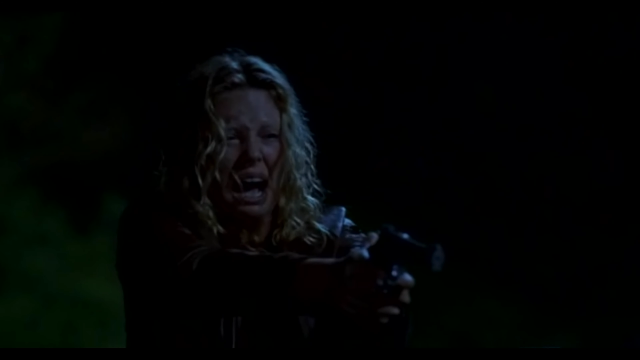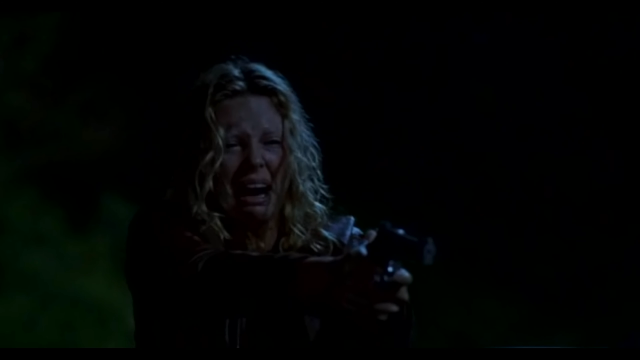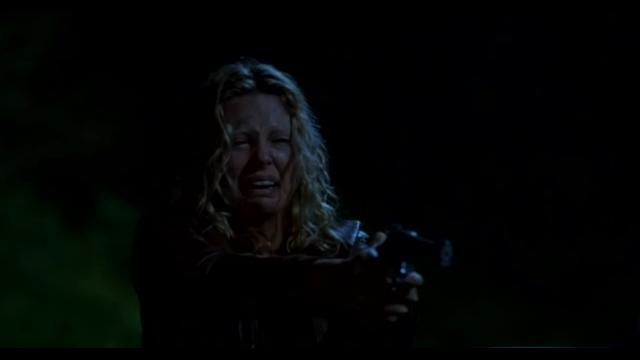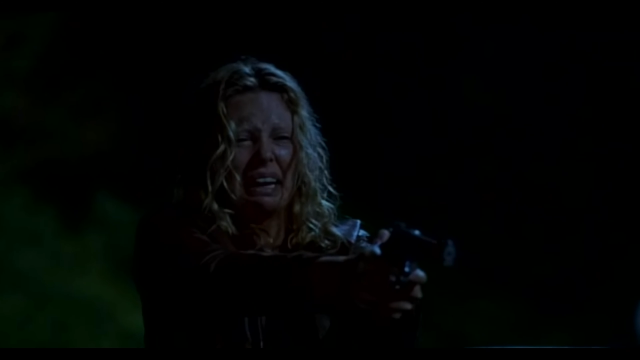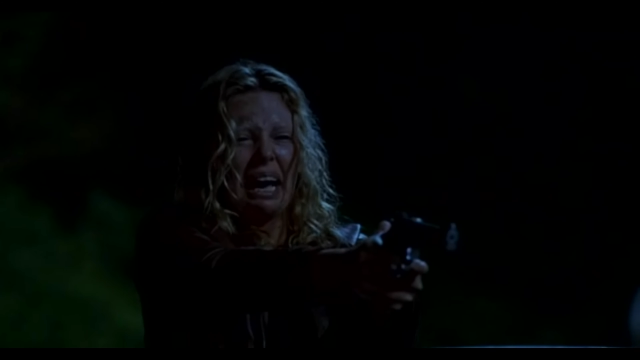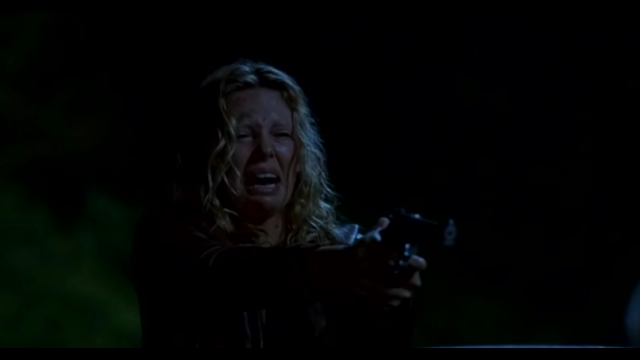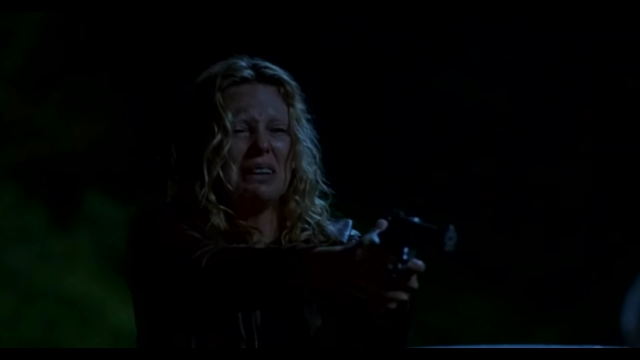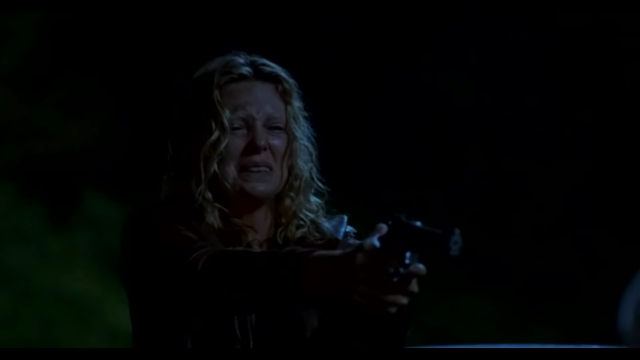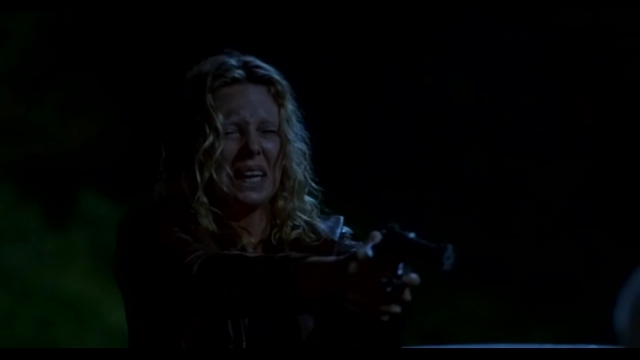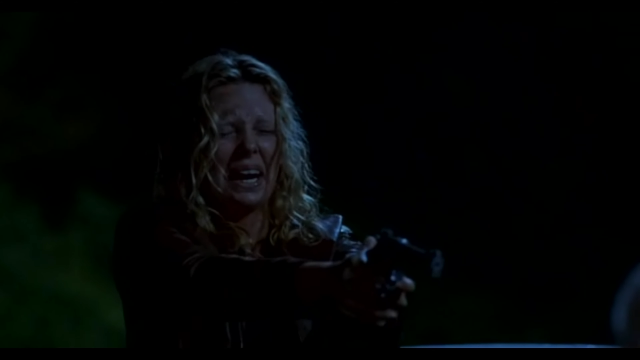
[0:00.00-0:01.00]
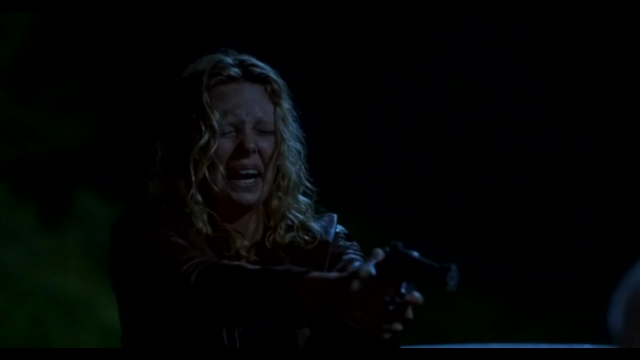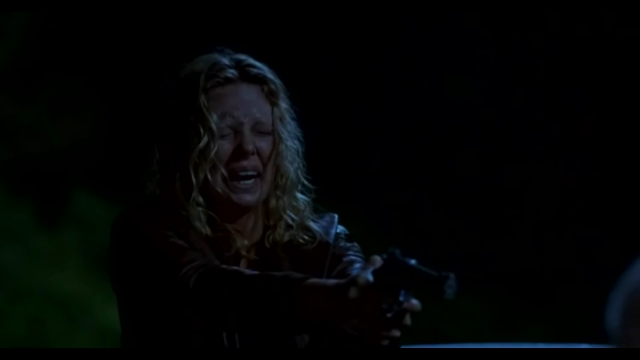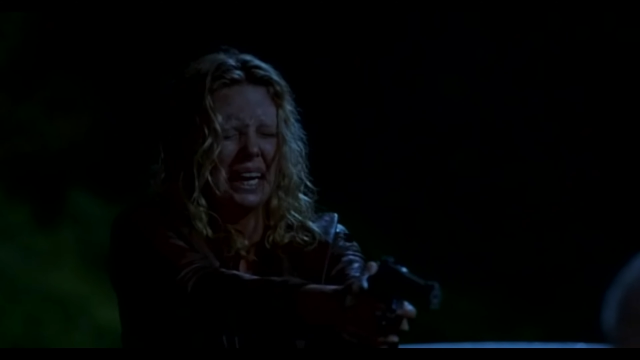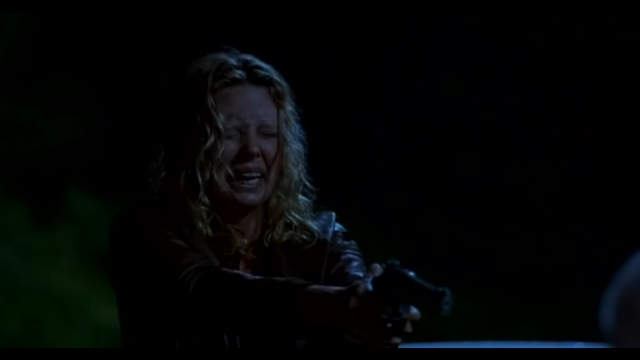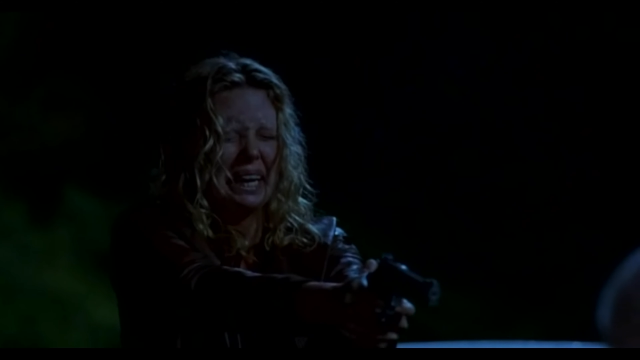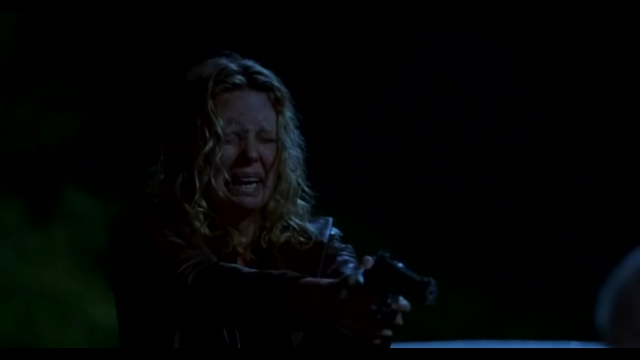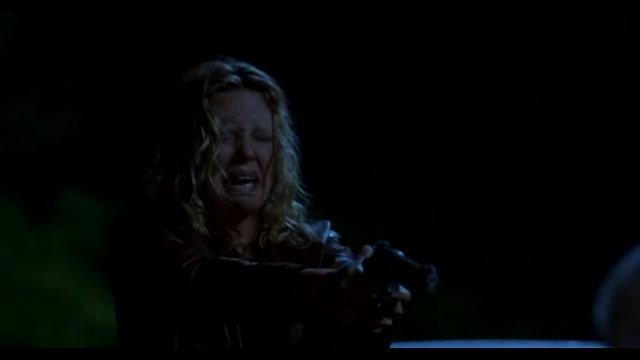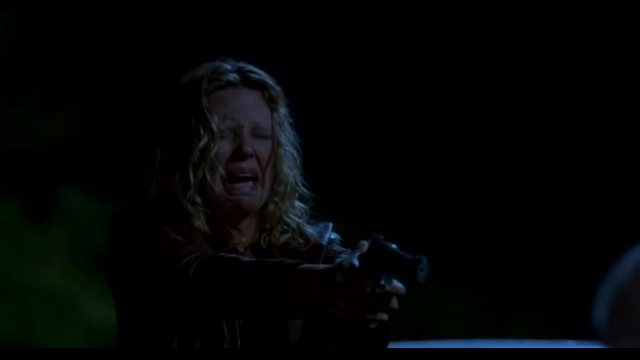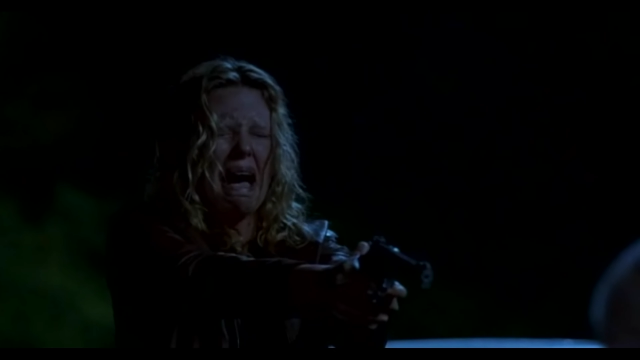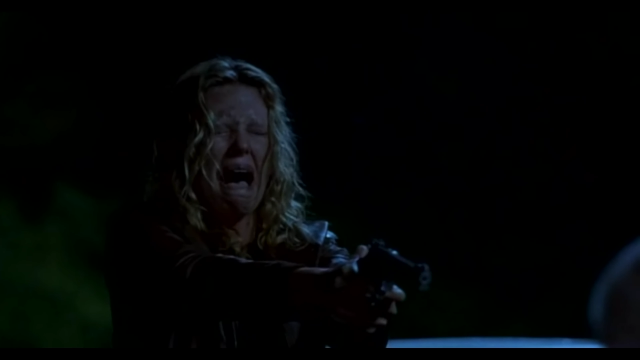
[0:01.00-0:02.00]
решила избавиться от
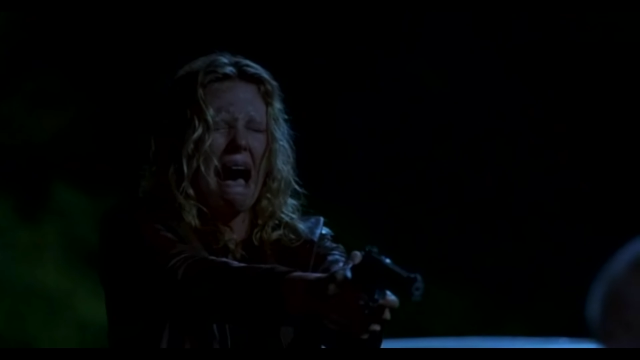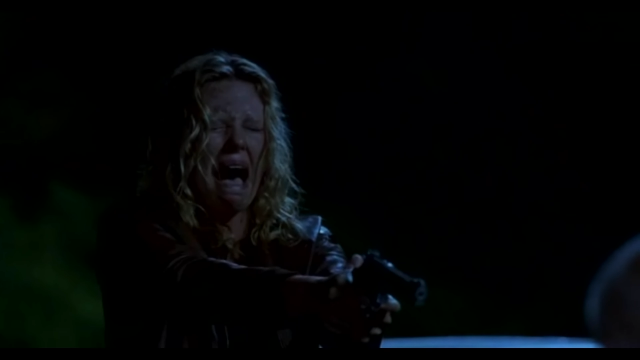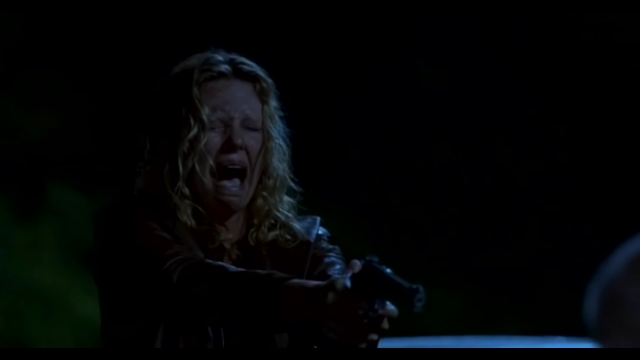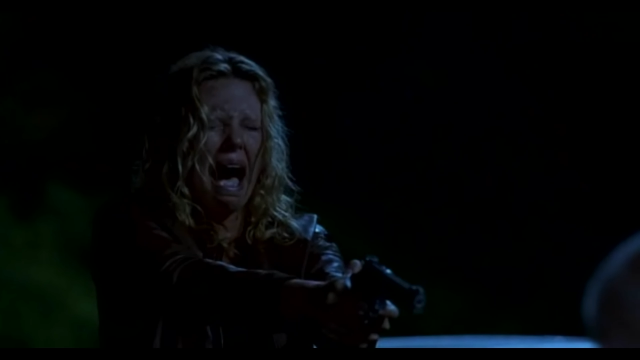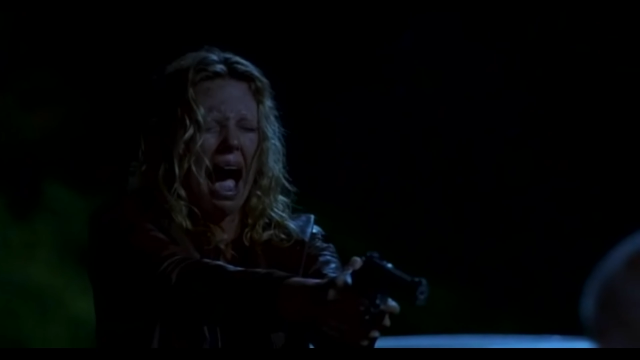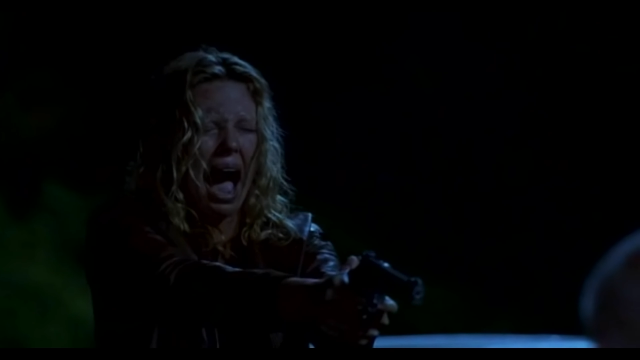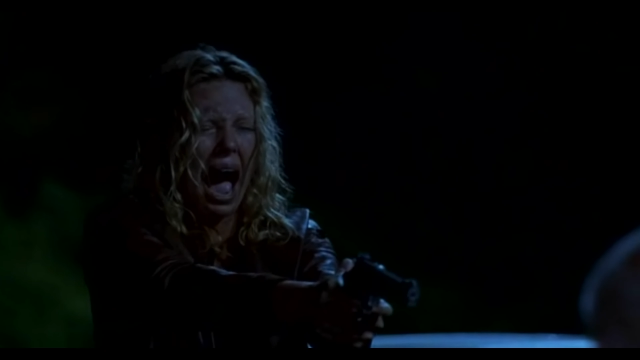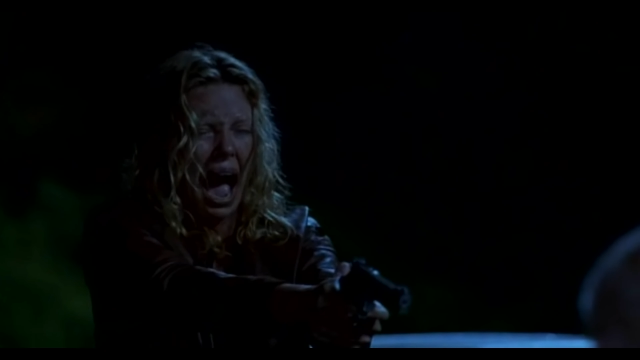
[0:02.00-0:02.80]
потенциального свидетеля.